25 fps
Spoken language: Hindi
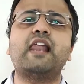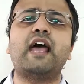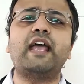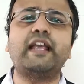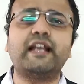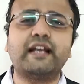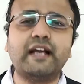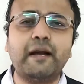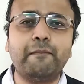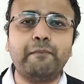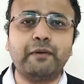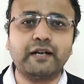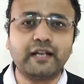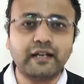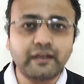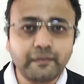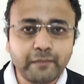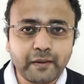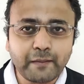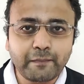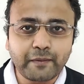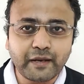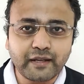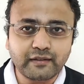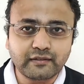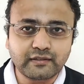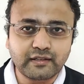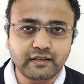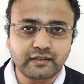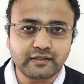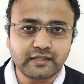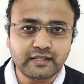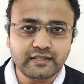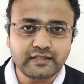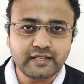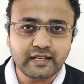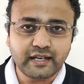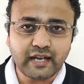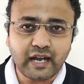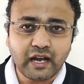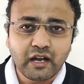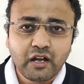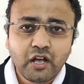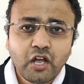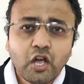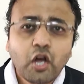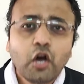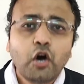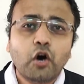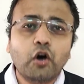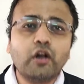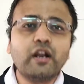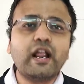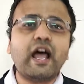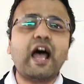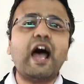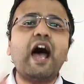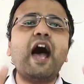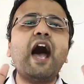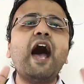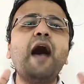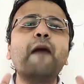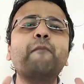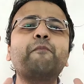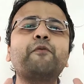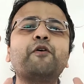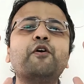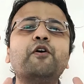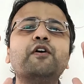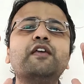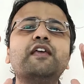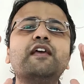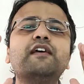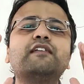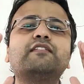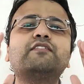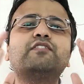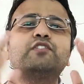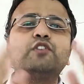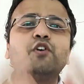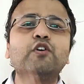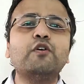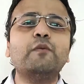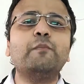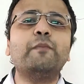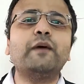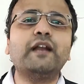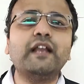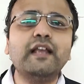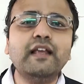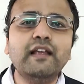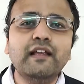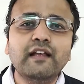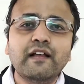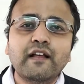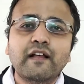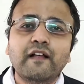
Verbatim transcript: लाइक का बटन भी प्रेस कर दीजिएगा और आपको ये सुख भरी